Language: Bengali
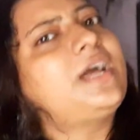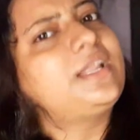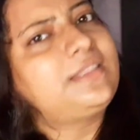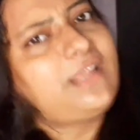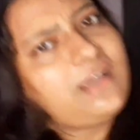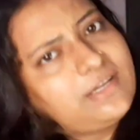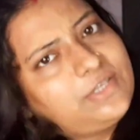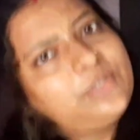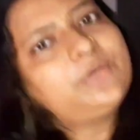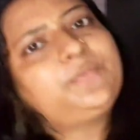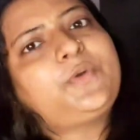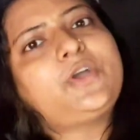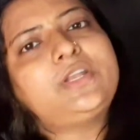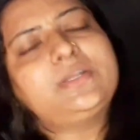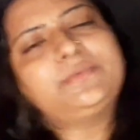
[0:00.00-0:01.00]
না থাকলেও
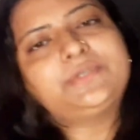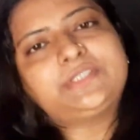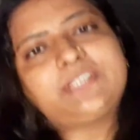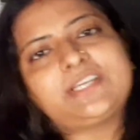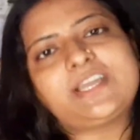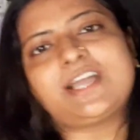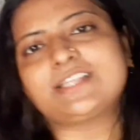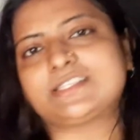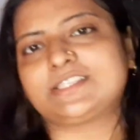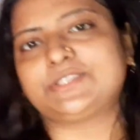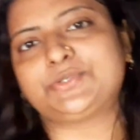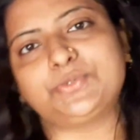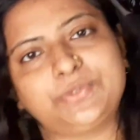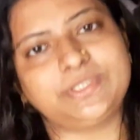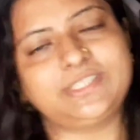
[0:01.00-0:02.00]
পয়লা বৈশাখে আজকে
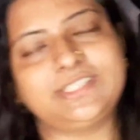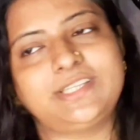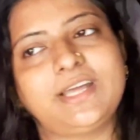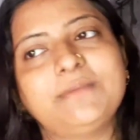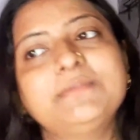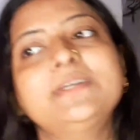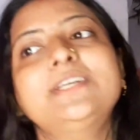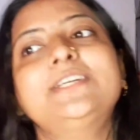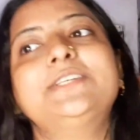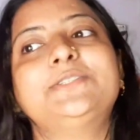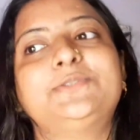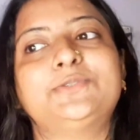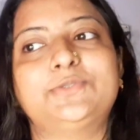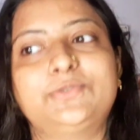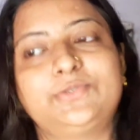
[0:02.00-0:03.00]
ছুটি দিতাম
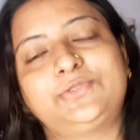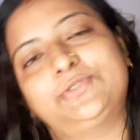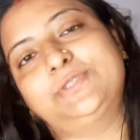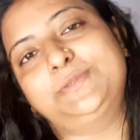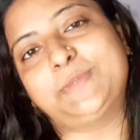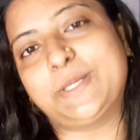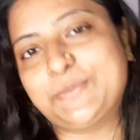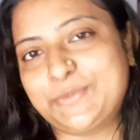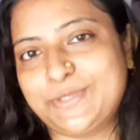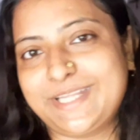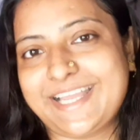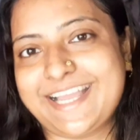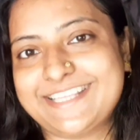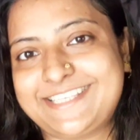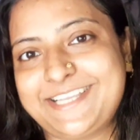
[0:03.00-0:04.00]
তো শনিবার
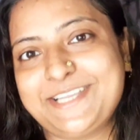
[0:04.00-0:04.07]
পড়ে গেছে